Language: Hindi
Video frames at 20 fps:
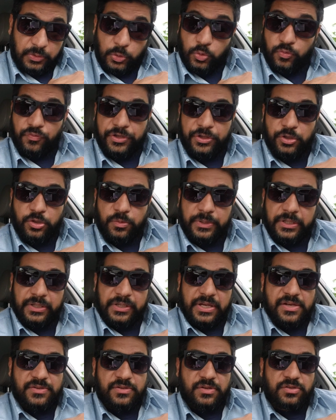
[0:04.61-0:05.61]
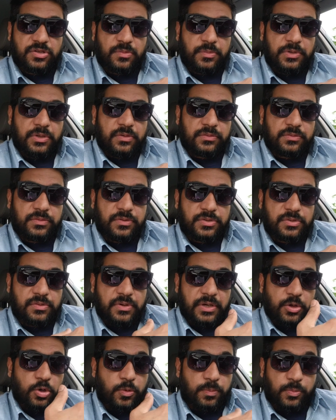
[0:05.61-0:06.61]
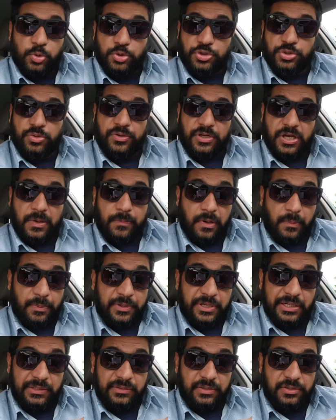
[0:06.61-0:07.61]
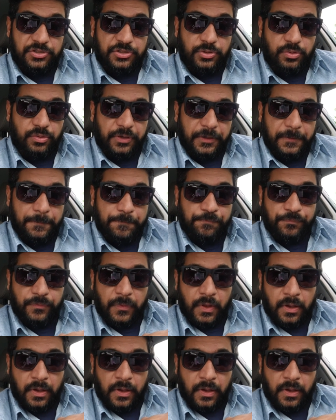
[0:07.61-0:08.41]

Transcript: न्यू वीडियो में कैसे हो सभी लोग दोस्तों आई होप खुश होंगे आप आपकी हेल्थ अच्छी होगी